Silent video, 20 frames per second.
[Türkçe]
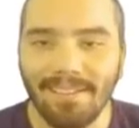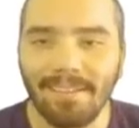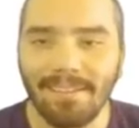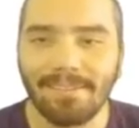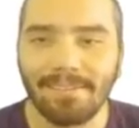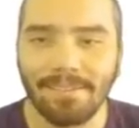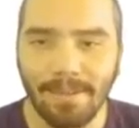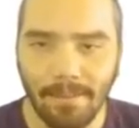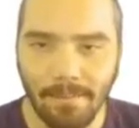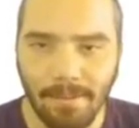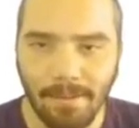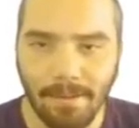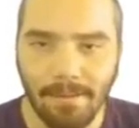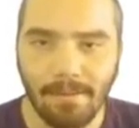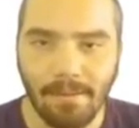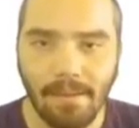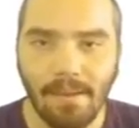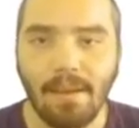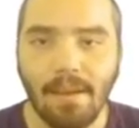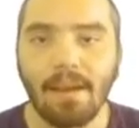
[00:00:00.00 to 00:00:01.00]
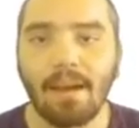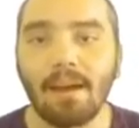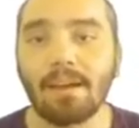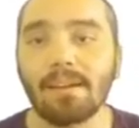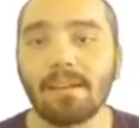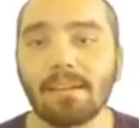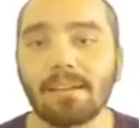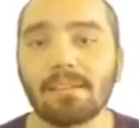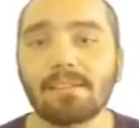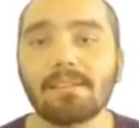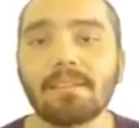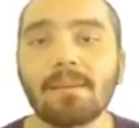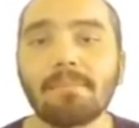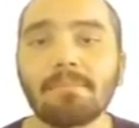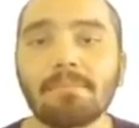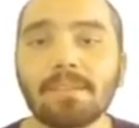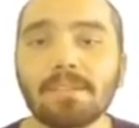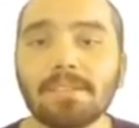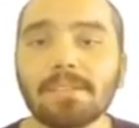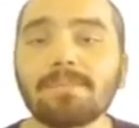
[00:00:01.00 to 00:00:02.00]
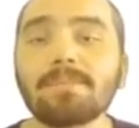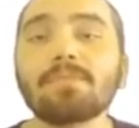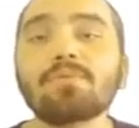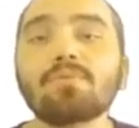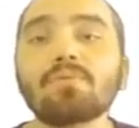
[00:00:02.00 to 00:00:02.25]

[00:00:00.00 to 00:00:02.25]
ettirebilen, hareket eden bir cismi